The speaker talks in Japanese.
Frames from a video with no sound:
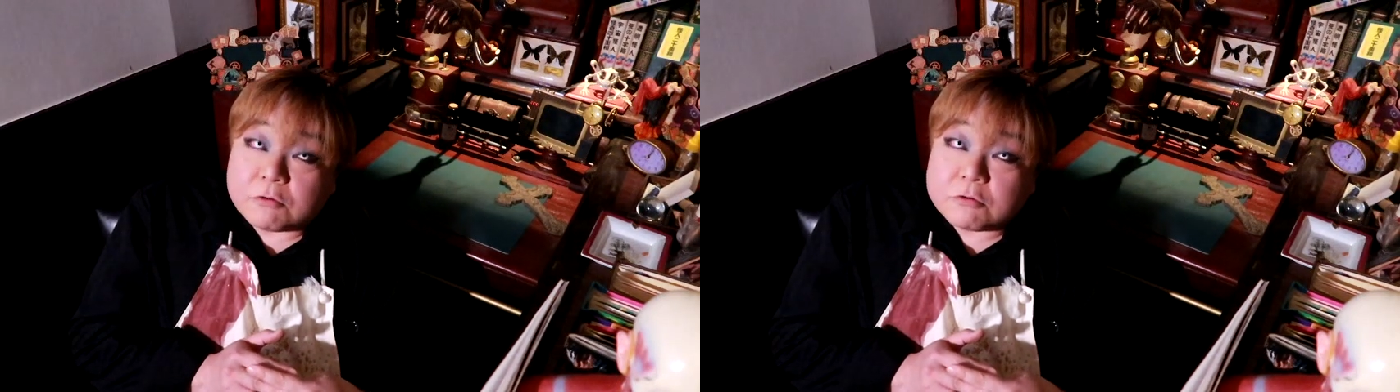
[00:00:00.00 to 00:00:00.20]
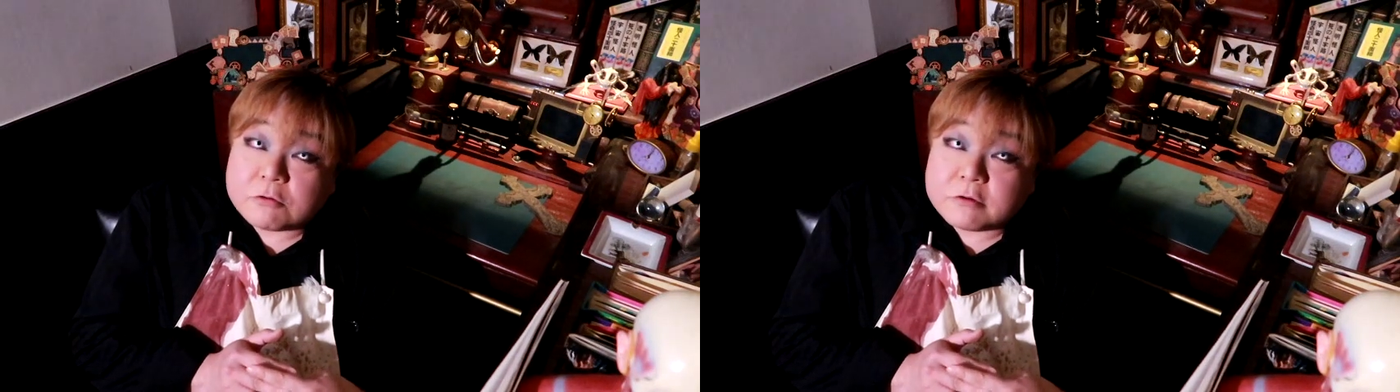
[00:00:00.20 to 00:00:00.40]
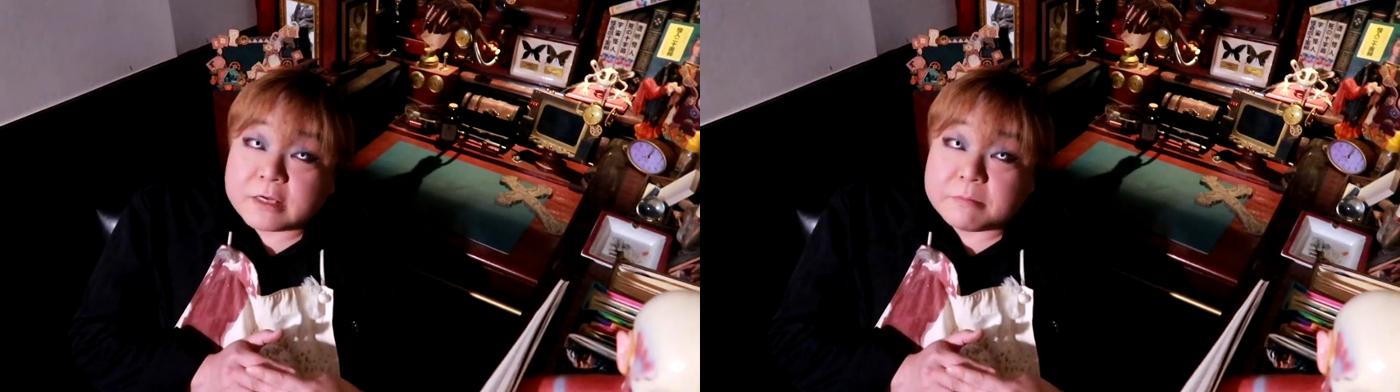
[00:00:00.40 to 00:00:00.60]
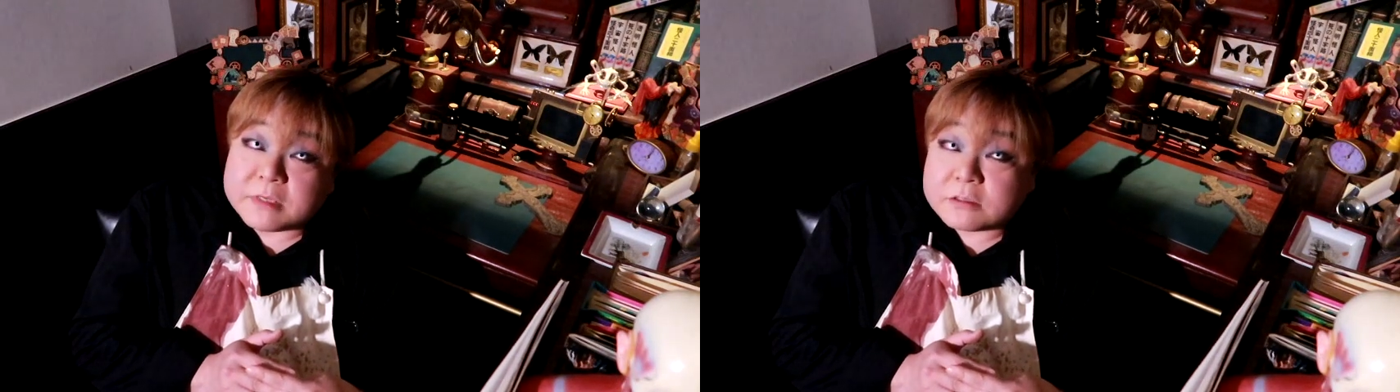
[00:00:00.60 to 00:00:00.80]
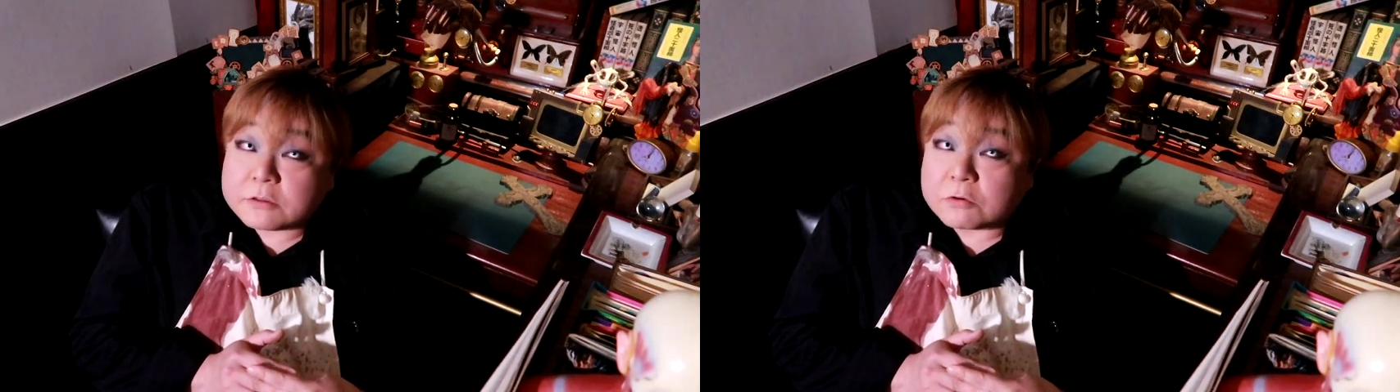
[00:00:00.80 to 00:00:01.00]
小のぐらい
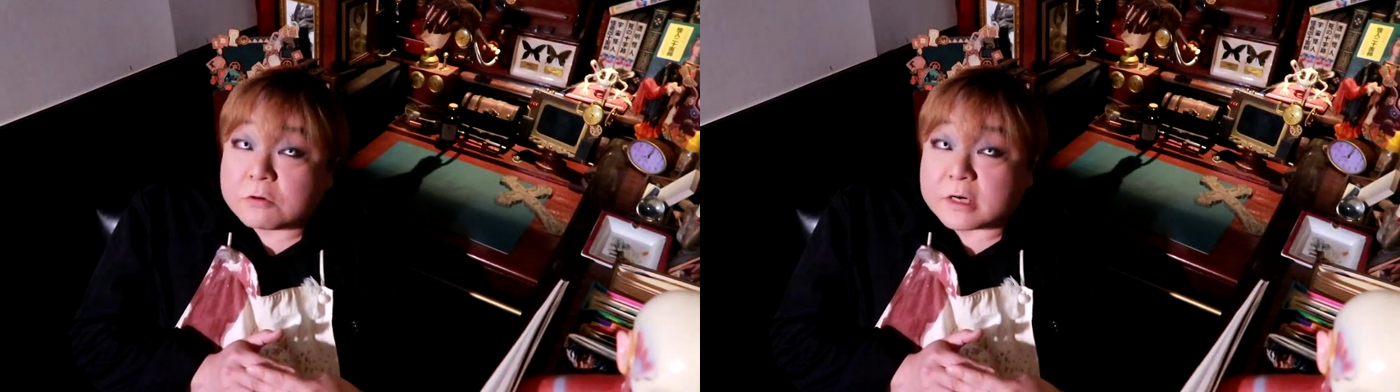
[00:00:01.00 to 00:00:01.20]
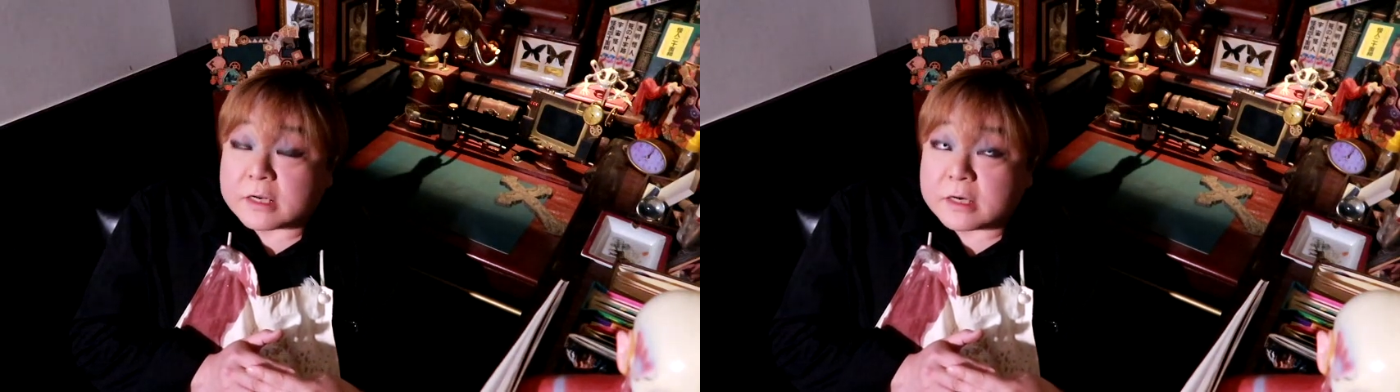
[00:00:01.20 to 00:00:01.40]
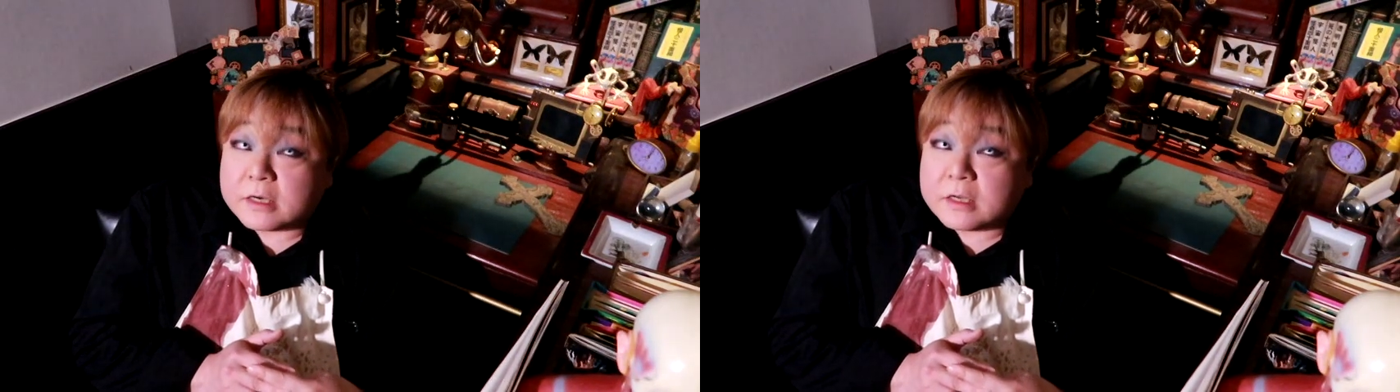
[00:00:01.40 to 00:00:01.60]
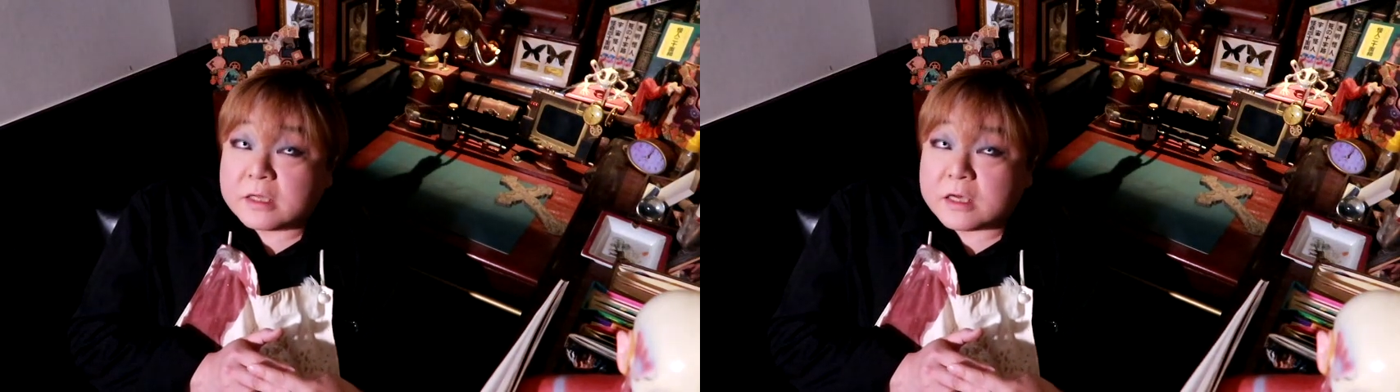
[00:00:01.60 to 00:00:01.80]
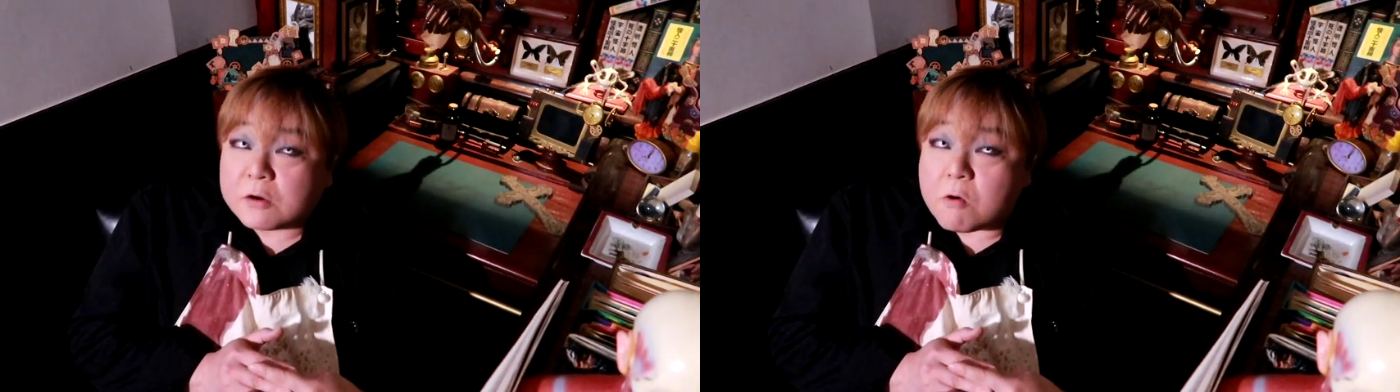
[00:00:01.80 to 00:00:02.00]
水の底から」
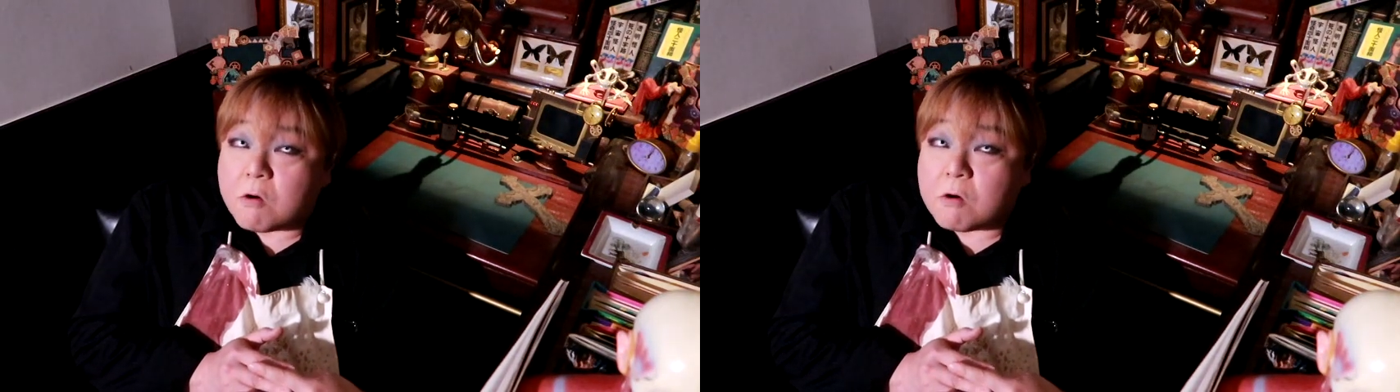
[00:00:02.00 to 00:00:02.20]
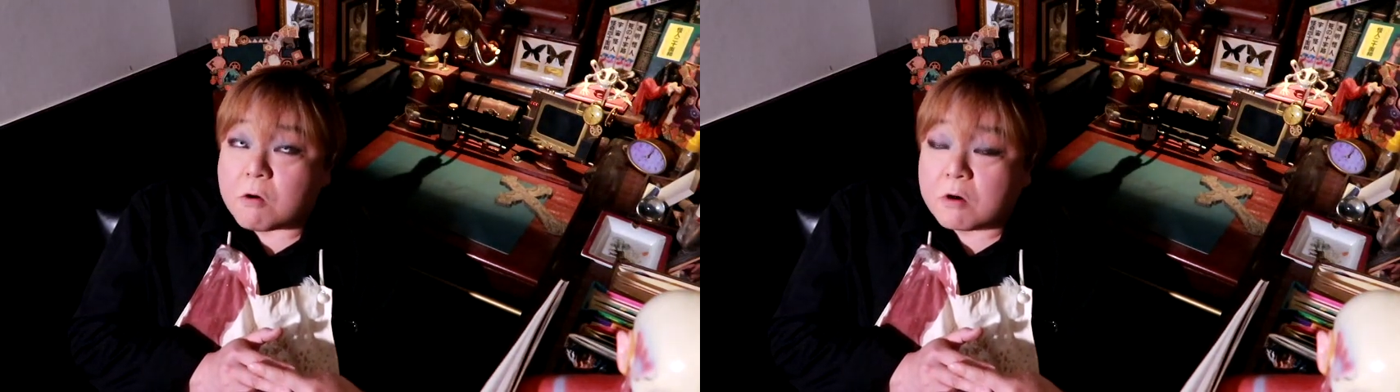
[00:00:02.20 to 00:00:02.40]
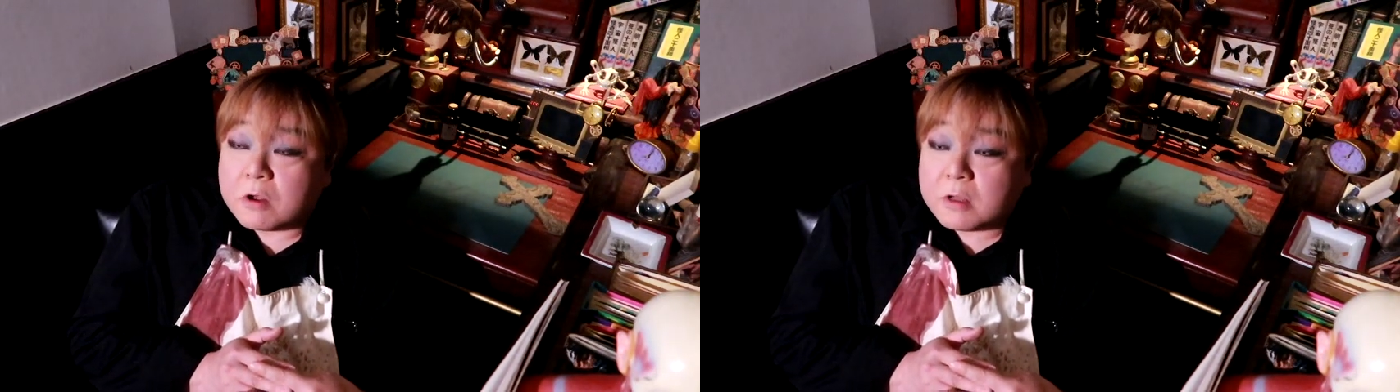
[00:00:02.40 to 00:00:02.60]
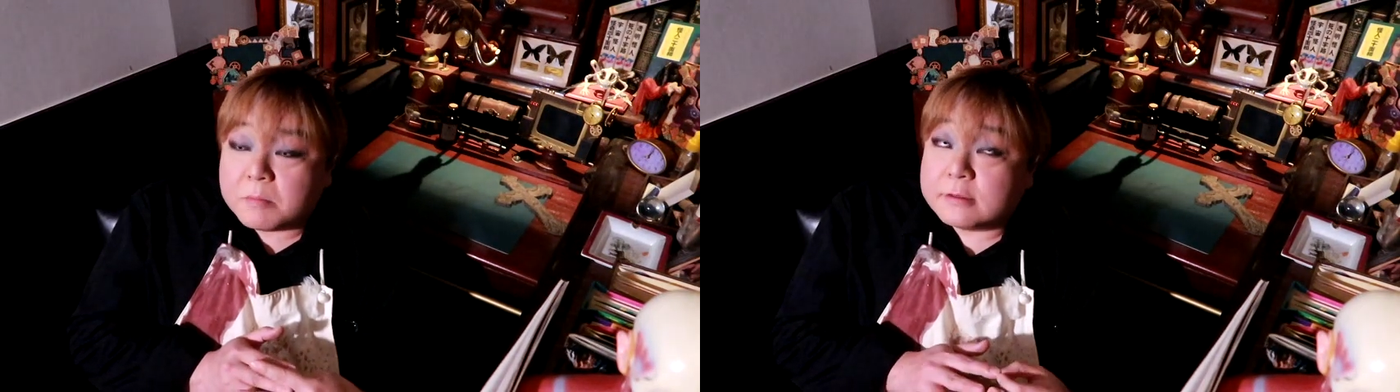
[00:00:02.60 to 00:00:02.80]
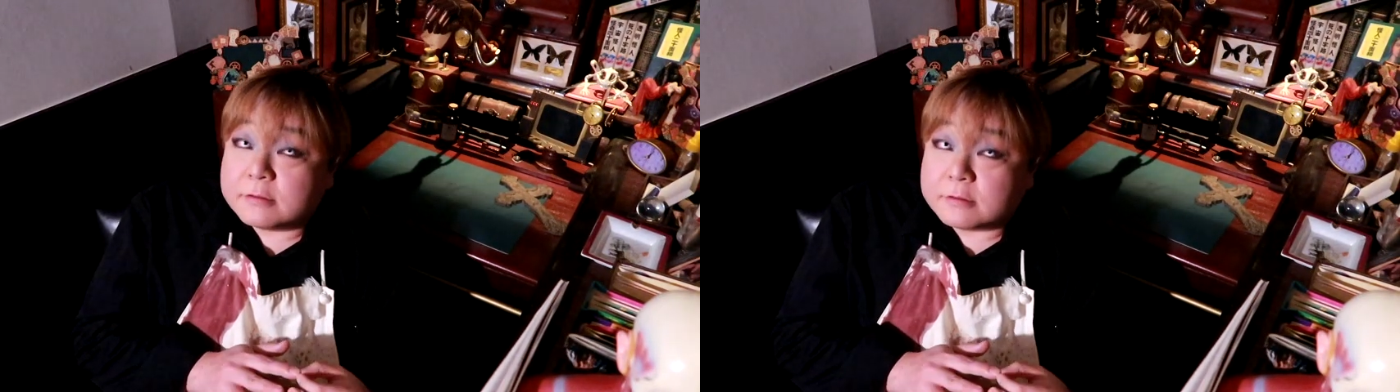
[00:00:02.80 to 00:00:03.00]
以降、
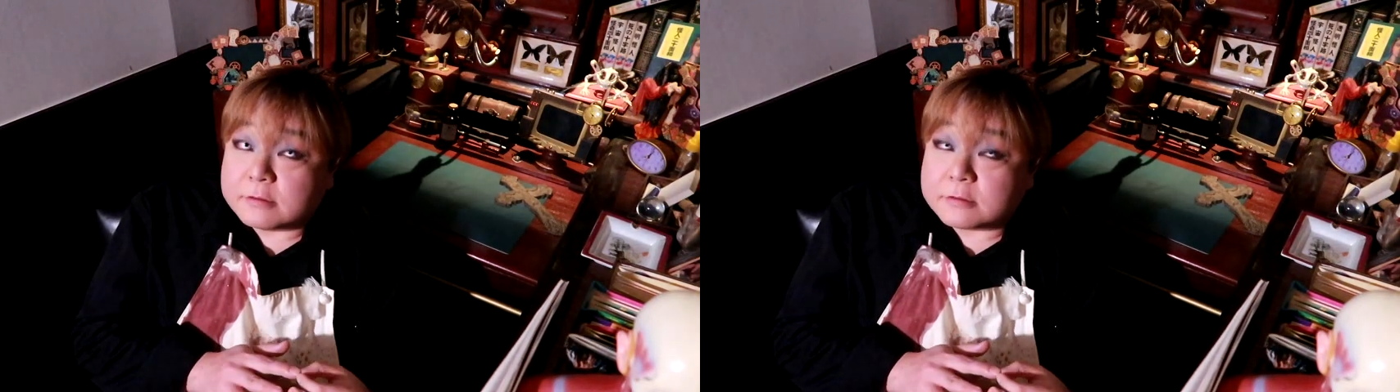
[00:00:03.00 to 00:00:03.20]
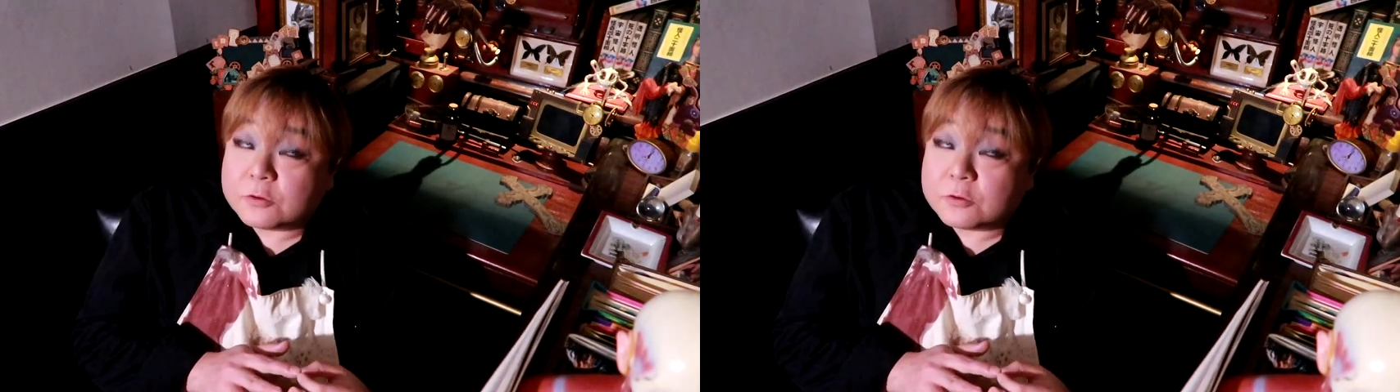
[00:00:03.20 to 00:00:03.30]
うん、